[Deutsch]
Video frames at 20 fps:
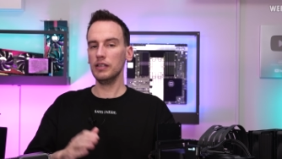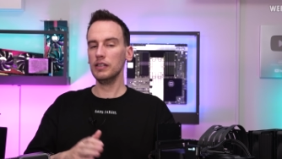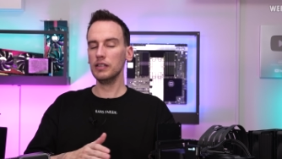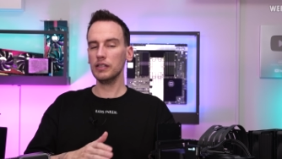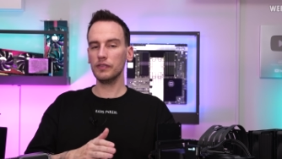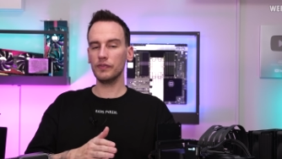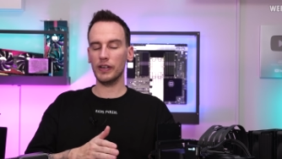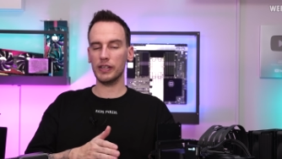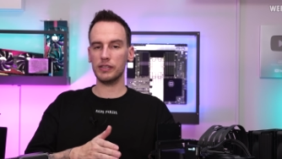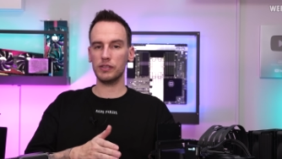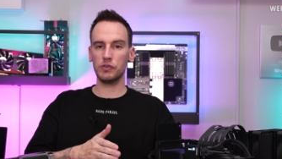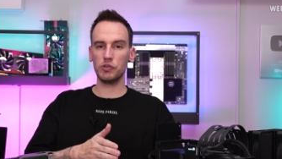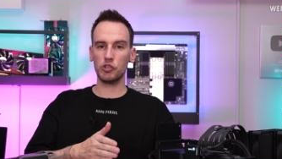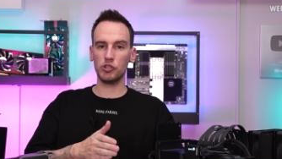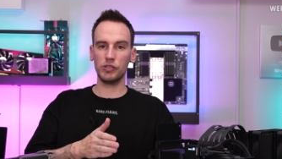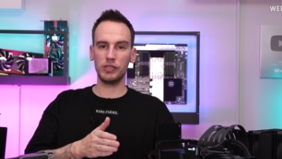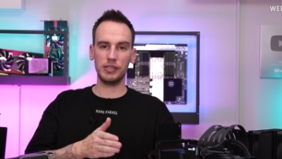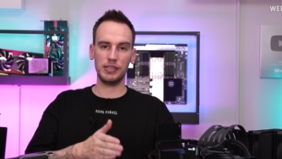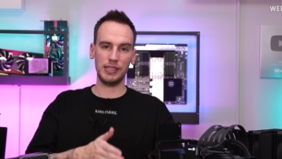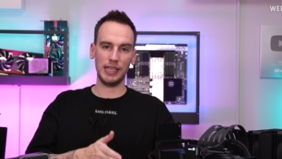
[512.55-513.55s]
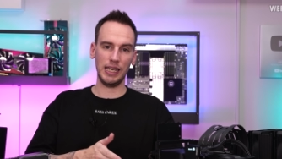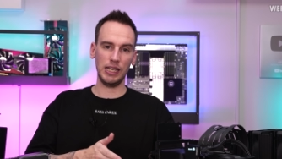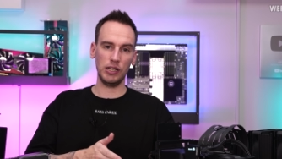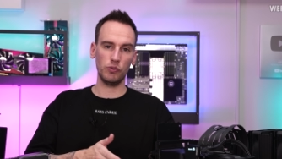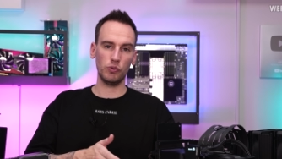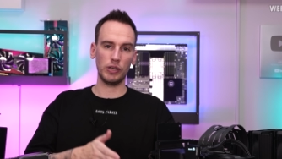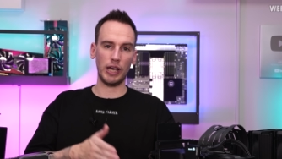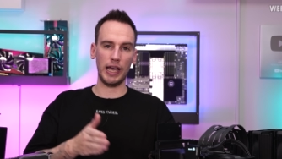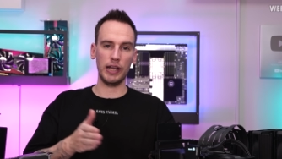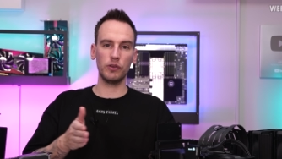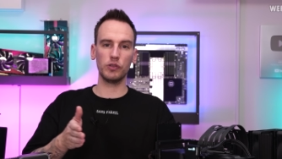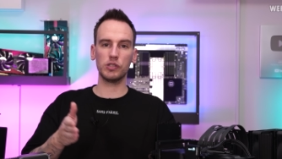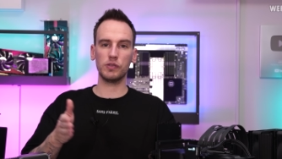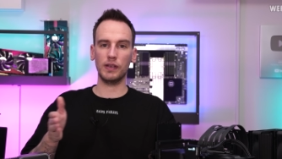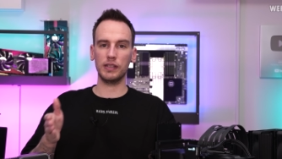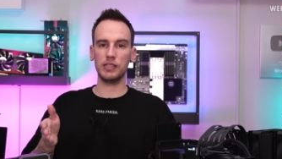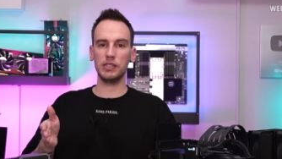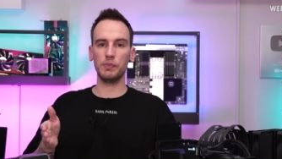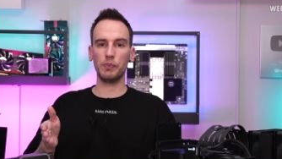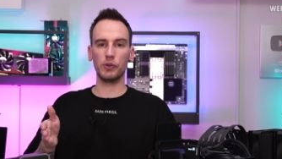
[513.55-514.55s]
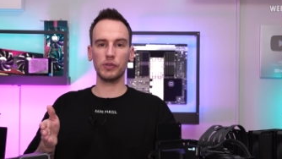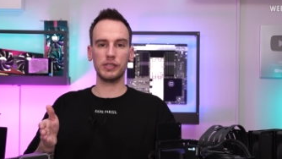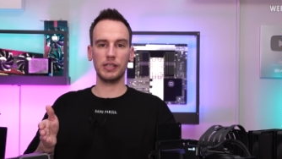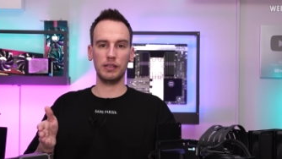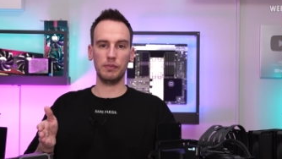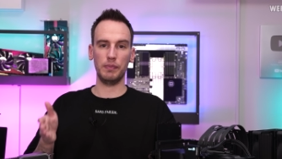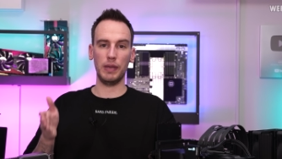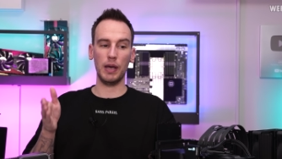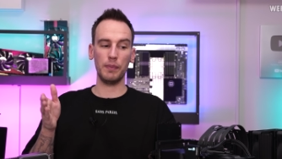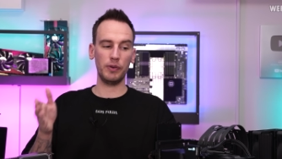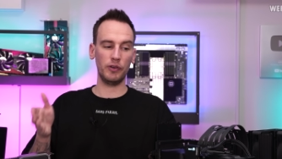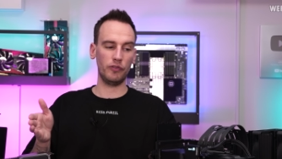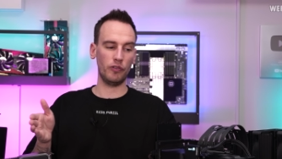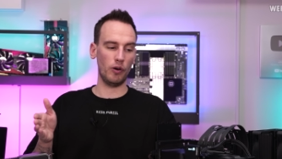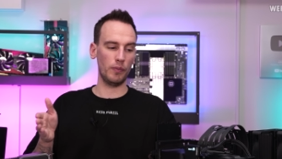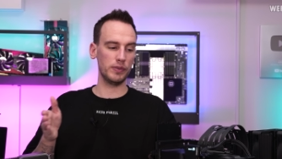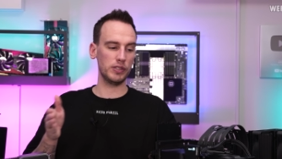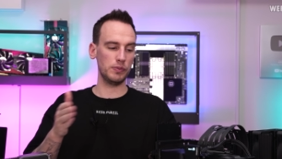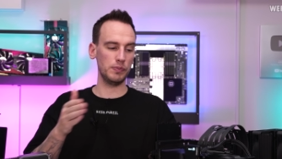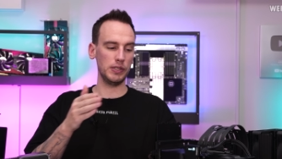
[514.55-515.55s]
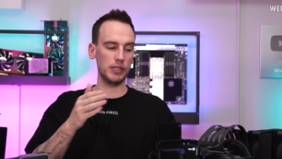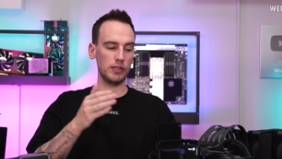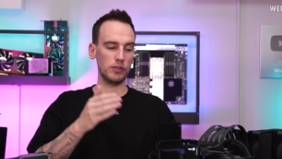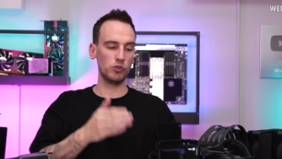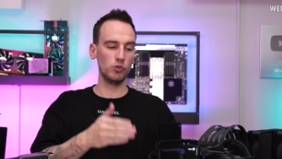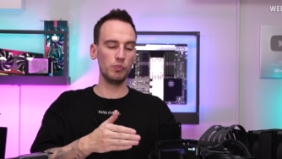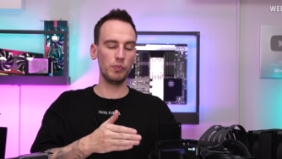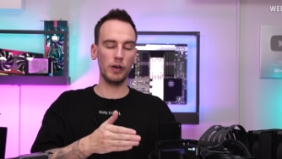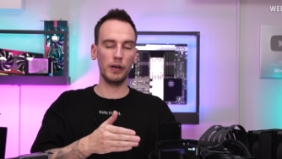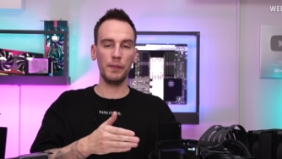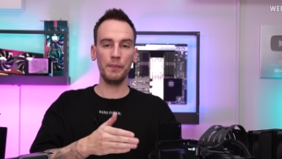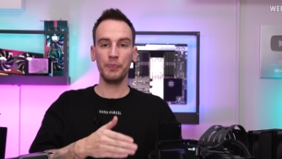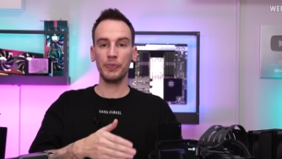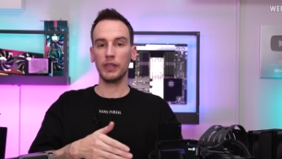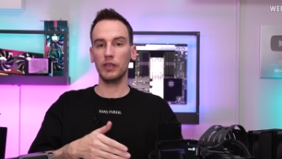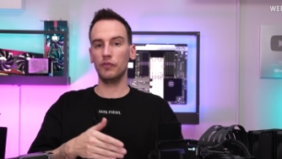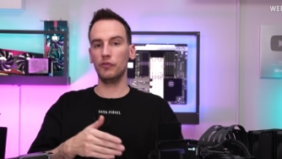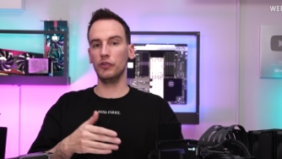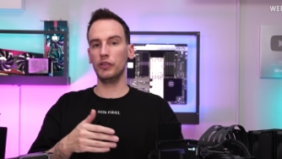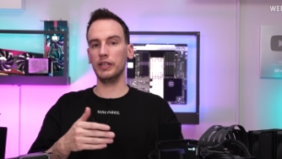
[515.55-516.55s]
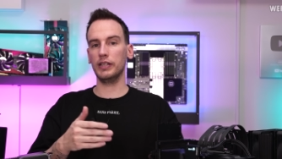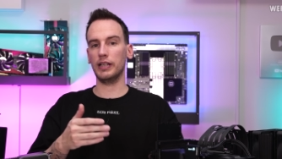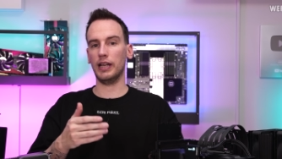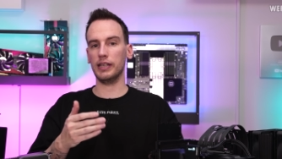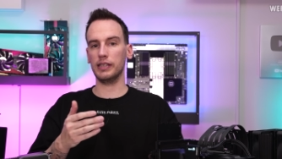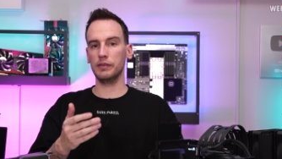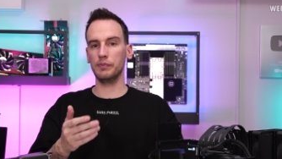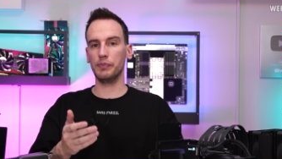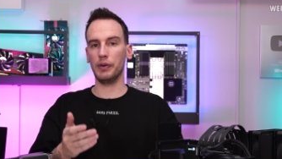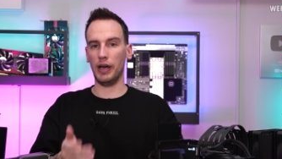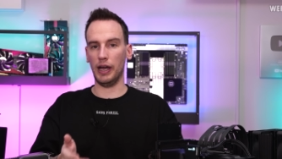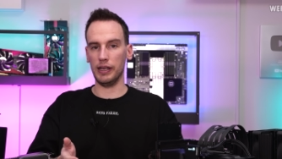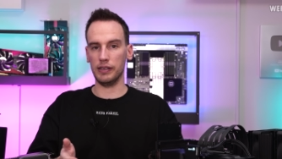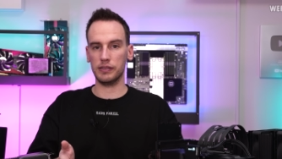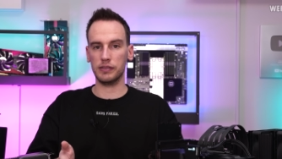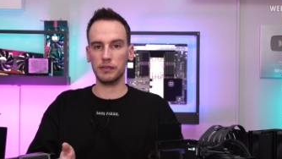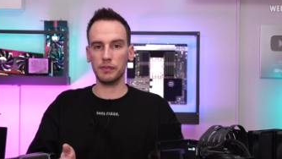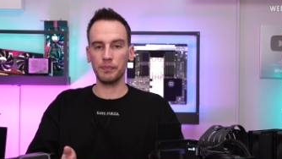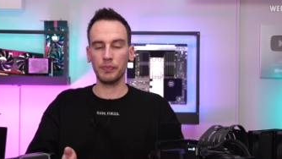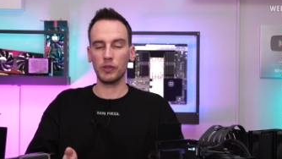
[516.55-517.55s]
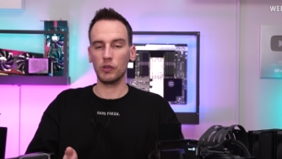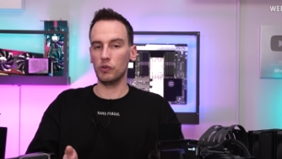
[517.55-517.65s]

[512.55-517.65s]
irgendwas zwischen 10 und 21% mehr Performance mit der Super für den gleichen Preis.